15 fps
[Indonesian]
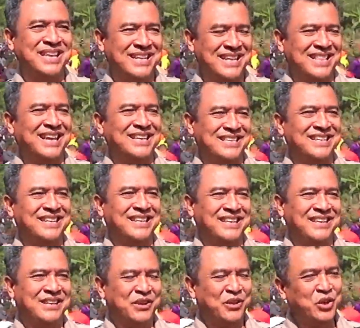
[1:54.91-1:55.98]
yang datang sini.
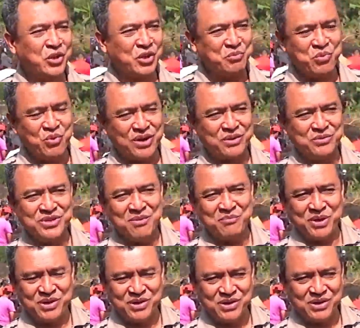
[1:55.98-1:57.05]
Ini ribuan sampai
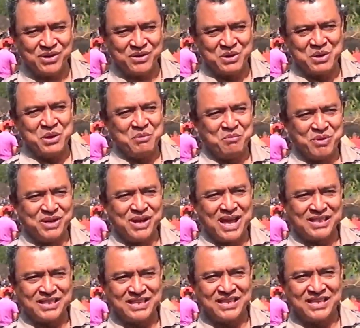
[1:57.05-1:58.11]
ke
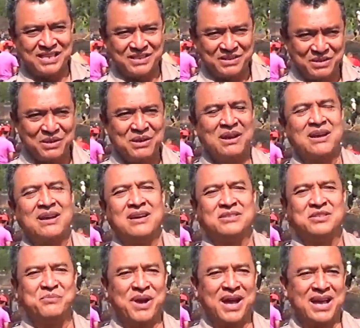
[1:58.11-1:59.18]
mendekati uh,
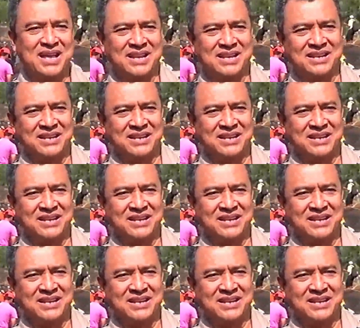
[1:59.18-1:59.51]
Jembangan.